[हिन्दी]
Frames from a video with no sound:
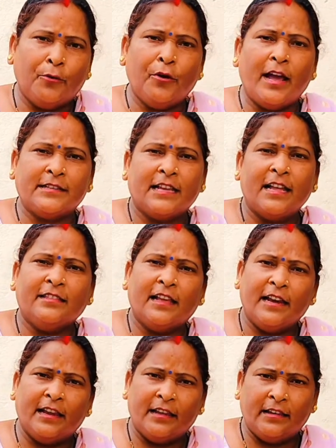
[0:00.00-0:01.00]
बिल्कुल आसान
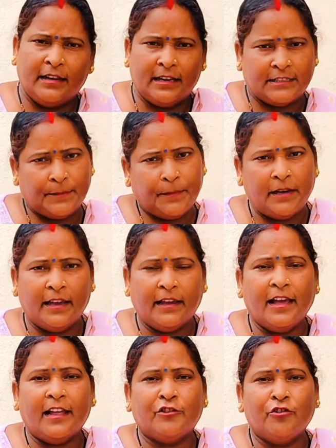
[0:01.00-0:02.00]
तरीके की रेसिपी
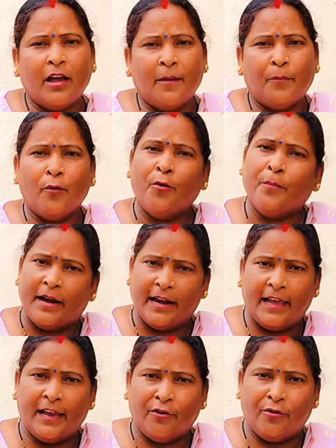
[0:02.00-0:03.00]
लेके आती हूँ आप लोग
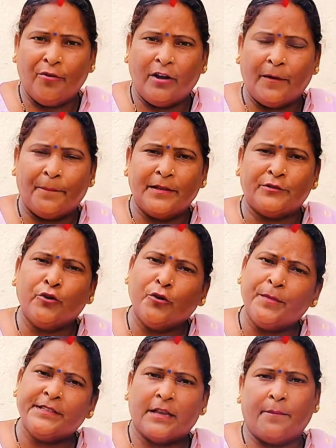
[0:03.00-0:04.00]
बनाया करो घर पे
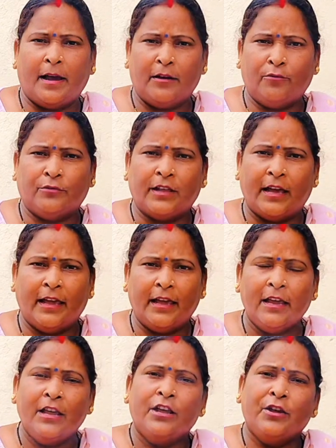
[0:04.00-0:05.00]
जो भी सामान होता है